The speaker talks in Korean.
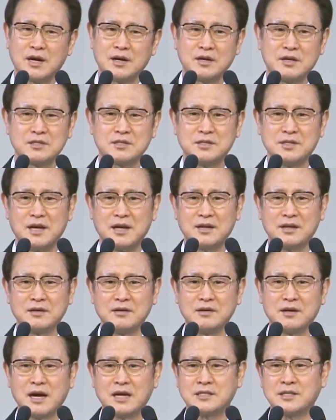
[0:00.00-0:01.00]
그래서 나는 그
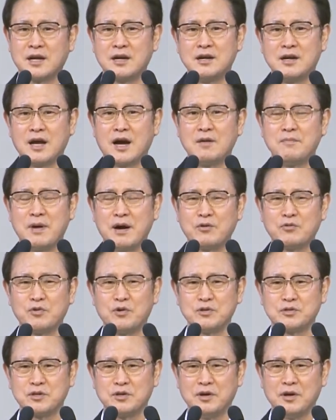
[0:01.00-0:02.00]
가사를 내가
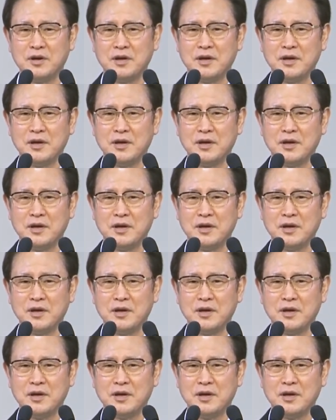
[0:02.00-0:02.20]
바꾸어서